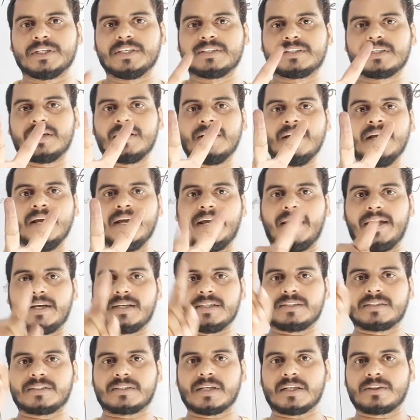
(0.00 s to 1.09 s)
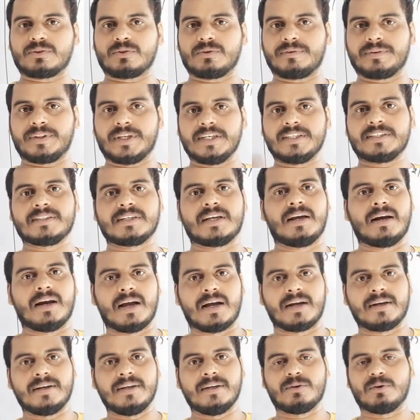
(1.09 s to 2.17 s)
हैं सर एक शत्रु देश का
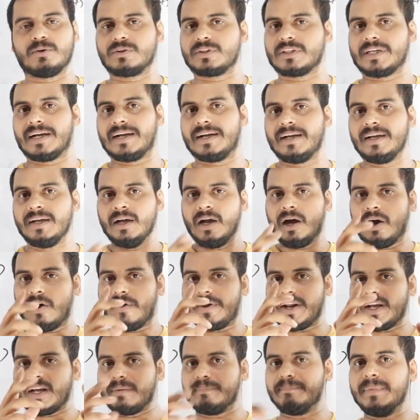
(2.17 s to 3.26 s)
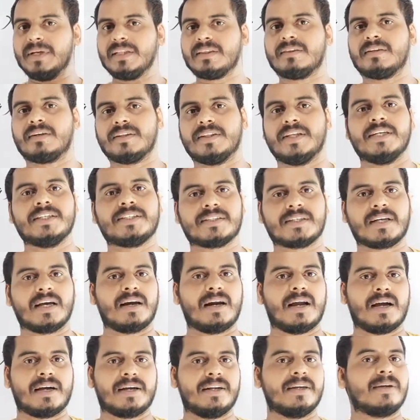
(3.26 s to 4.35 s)
नागरिक होता है और एक मित्र देश का
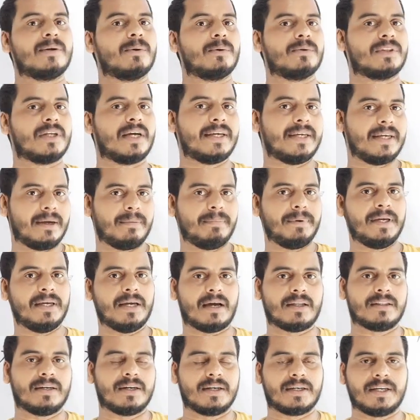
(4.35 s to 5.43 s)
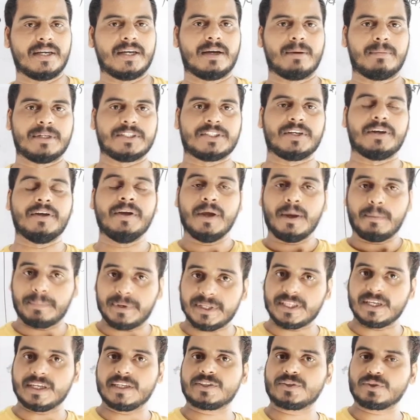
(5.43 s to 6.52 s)
नागरिक होता है ये भी याद रखिएगा बच्चे
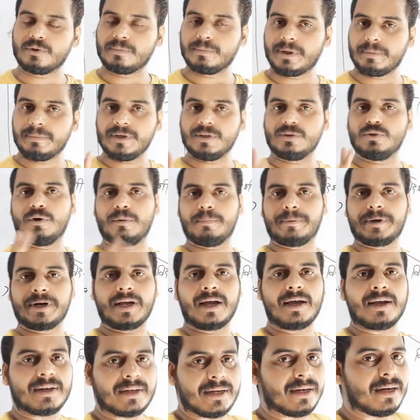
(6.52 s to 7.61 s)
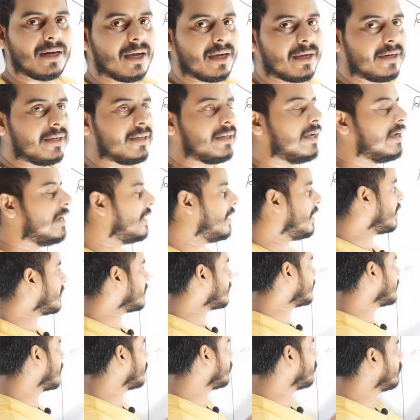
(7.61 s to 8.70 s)
विदेशों में भी दो प्रकार के नागरिक एक
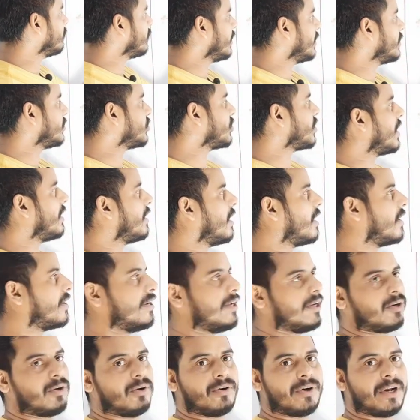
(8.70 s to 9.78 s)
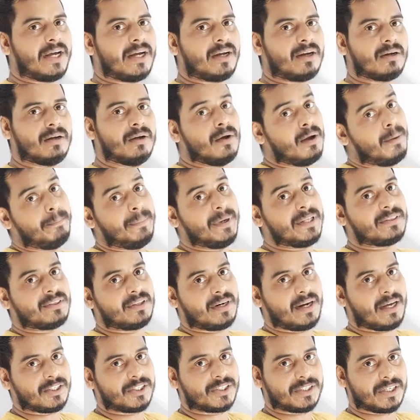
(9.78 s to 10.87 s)
शत्रु देश का नागरिक और एक
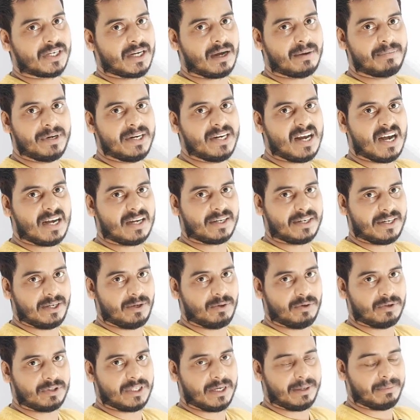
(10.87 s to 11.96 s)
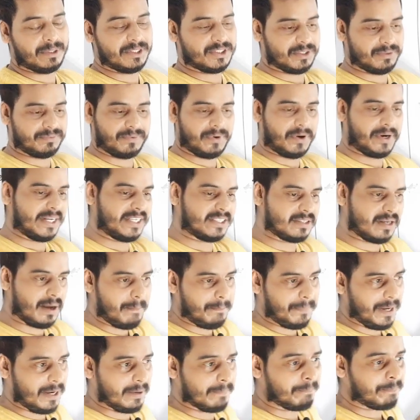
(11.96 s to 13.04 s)
मित्र राष्ट्र का भी नागरिक होता है बच्चे फॉर
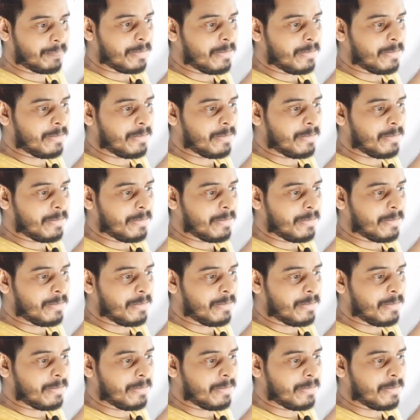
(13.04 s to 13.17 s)
एग्जाम्पल